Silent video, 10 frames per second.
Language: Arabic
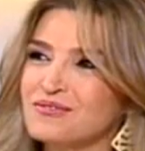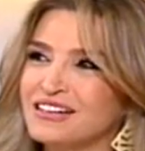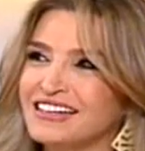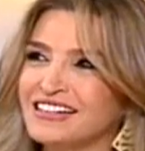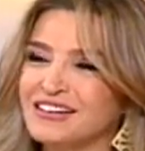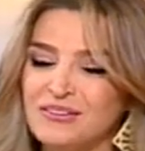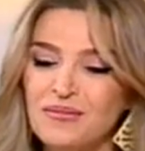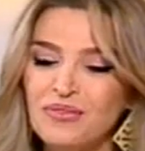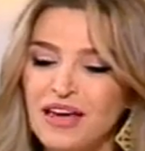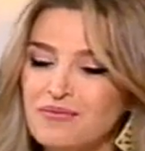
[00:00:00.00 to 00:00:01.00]
بال
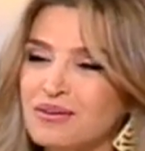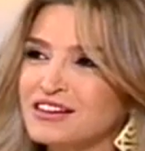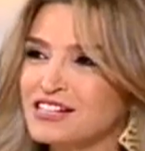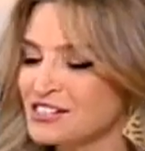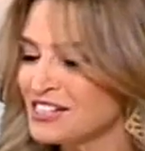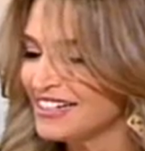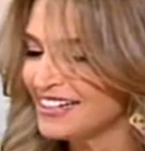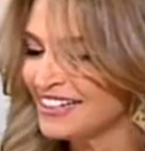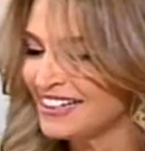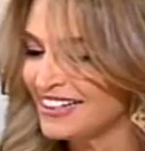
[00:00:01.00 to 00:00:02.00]

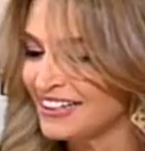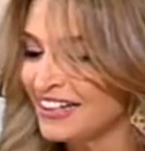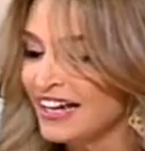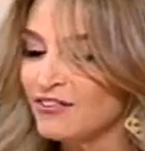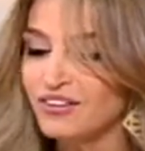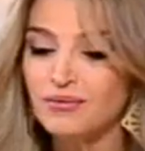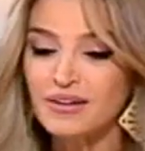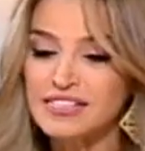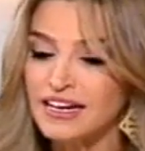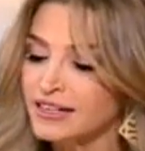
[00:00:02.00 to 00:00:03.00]
بالتشكيل في
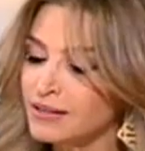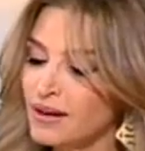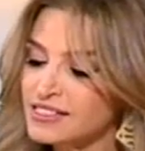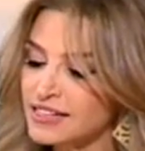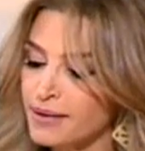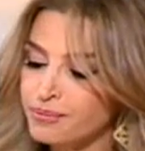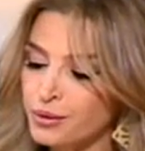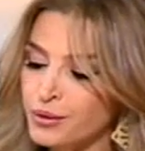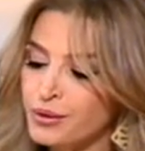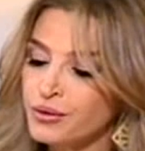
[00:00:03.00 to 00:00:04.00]
مثلا
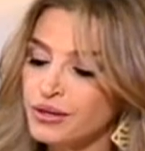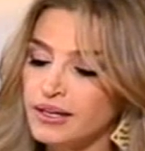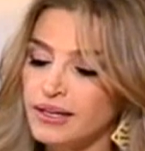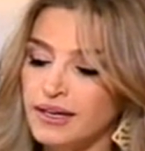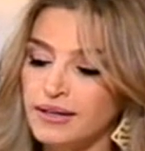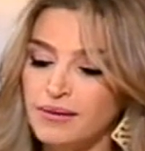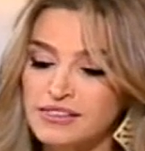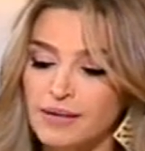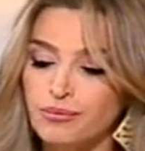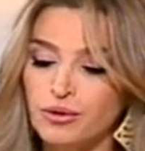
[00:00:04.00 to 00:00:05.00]
الماسكابون
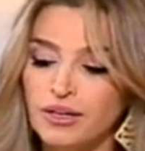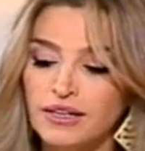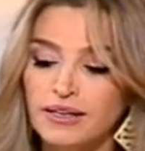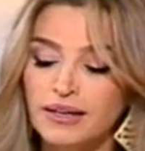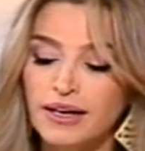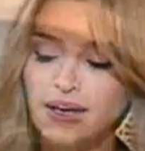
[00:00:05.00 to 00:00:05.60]
الماسكابون اللي